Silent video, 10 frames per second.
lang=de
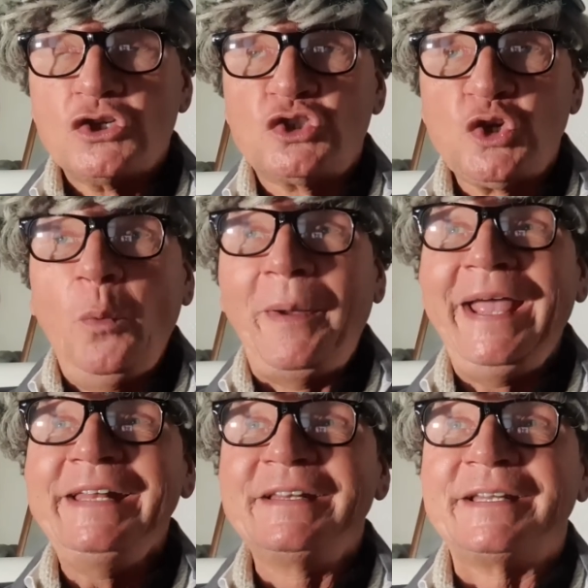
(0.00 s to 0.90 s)
Joe
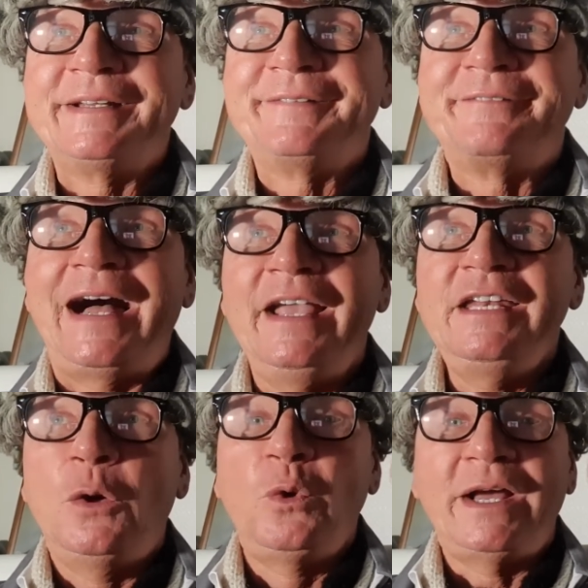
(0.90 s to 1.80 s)
Biden war
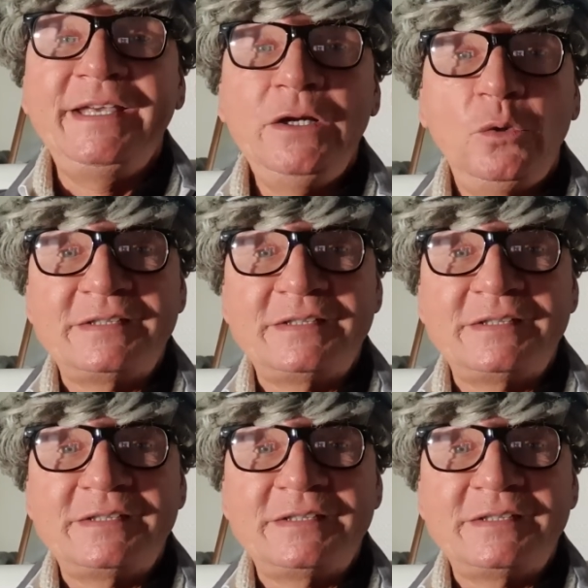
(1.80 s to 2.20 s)
in der Ukraine